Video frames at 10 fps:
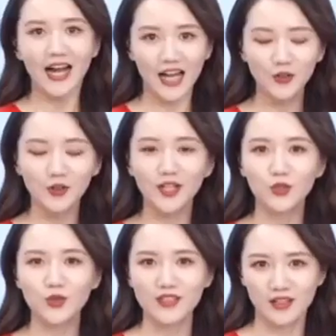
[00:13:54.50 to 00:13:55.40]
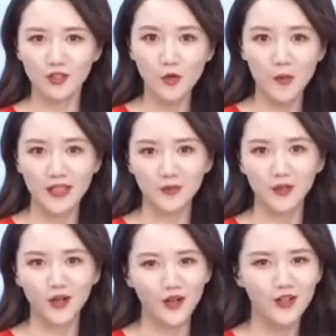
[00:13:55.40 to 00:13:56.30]
有很多想要购买的朋
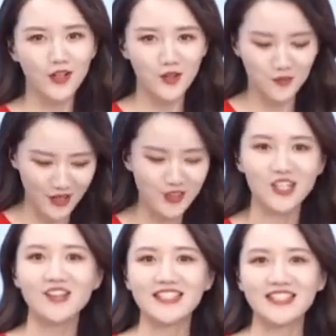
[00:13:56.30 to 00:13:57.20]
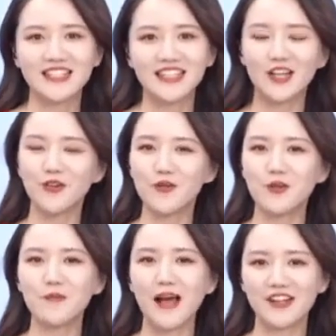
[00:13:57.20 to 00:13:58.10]
友，不要着急。那我们
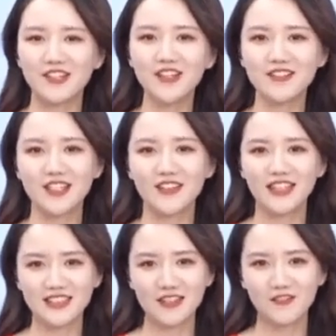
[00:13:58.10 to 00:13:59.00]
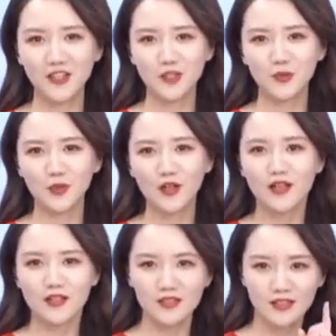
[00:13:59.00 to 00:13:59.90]
马上再为大家放一波，
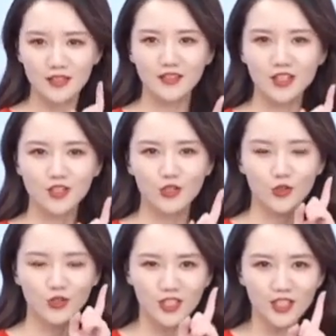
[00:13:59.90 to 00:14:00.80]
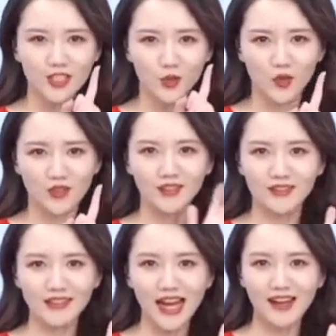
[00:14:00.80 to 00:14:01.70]
今天只有一轮的
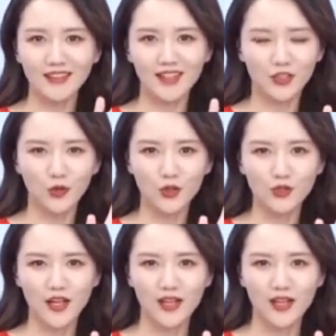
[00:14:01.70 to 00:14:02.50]
大额优惠券，